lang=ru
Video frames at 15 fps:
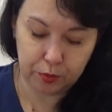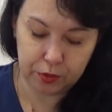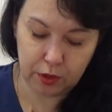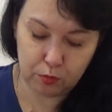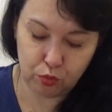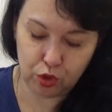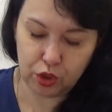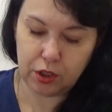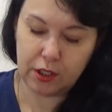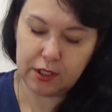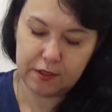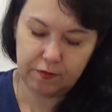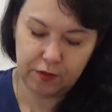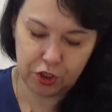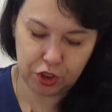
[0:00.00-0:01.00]
потому что
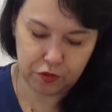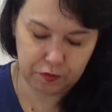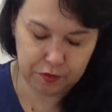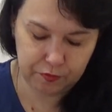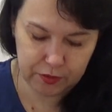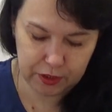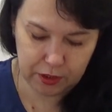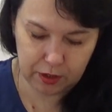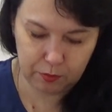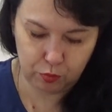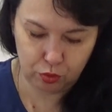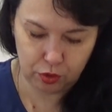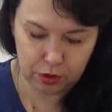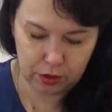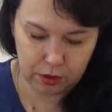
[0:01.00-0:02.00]
развешивать все
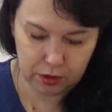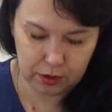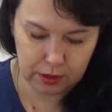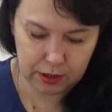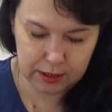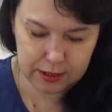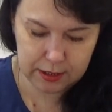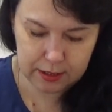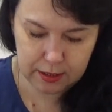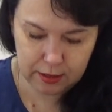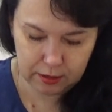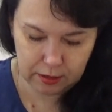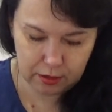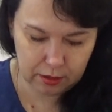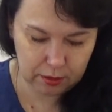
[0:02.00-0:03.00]
работы на
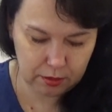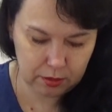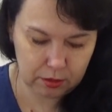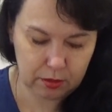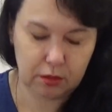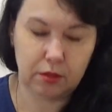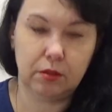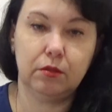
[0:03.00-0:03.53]
стены, э,